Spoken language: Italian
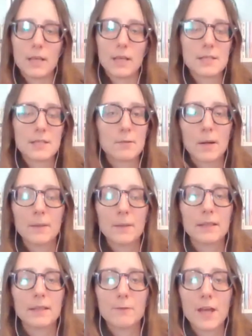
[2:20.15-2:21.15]

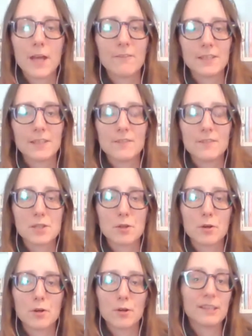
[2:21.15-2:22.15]
sicuramente voi avete
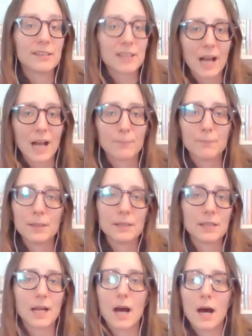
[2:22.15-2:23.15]
visto entrambi
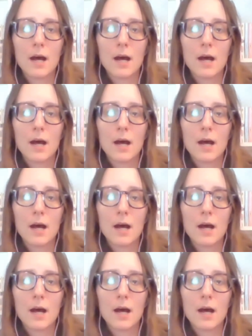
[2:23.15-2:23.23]
tra